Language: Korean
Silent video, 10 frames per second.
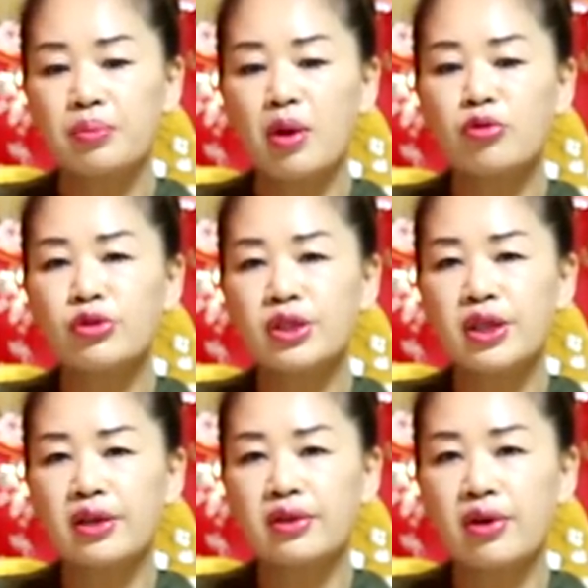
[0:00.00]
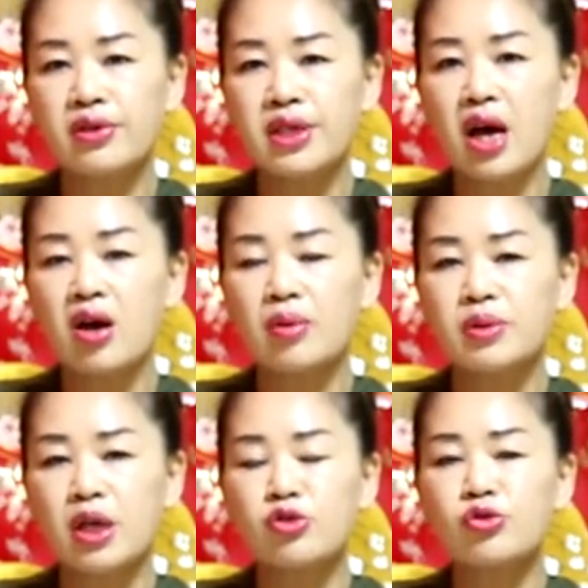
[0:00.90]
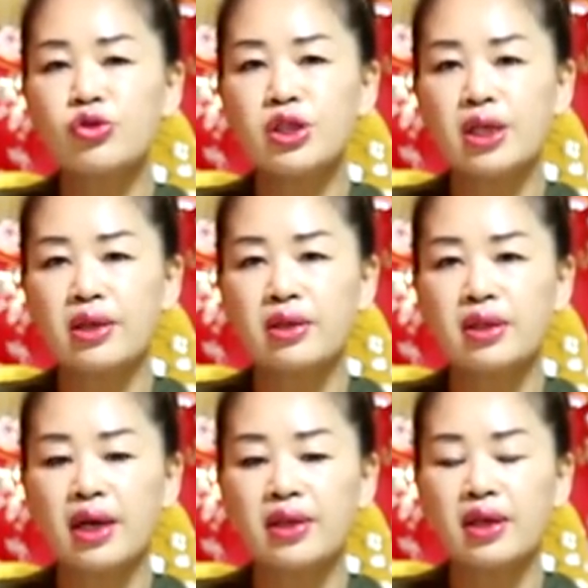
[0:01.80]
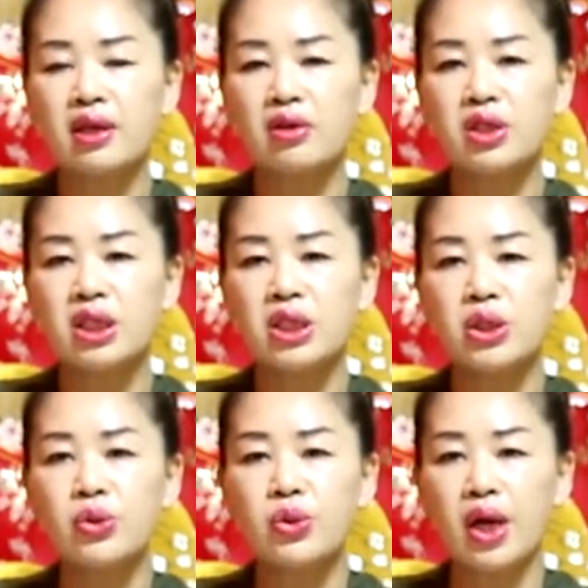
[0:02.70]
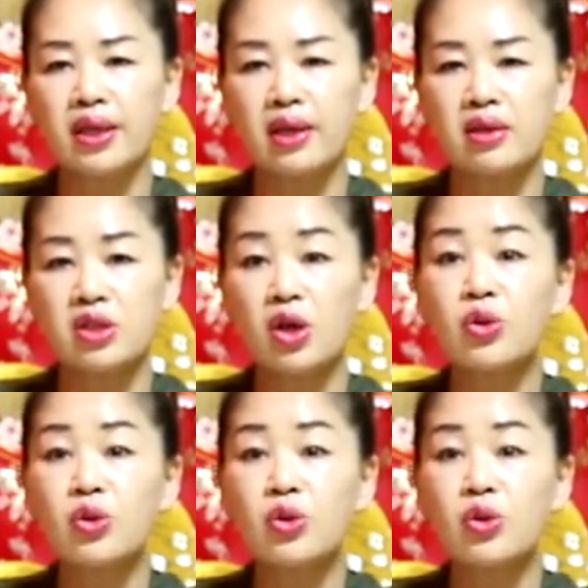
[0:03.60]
병꽃이 됐던 사업, 재수꽃이 됐든 간에 이런 진주가 됐든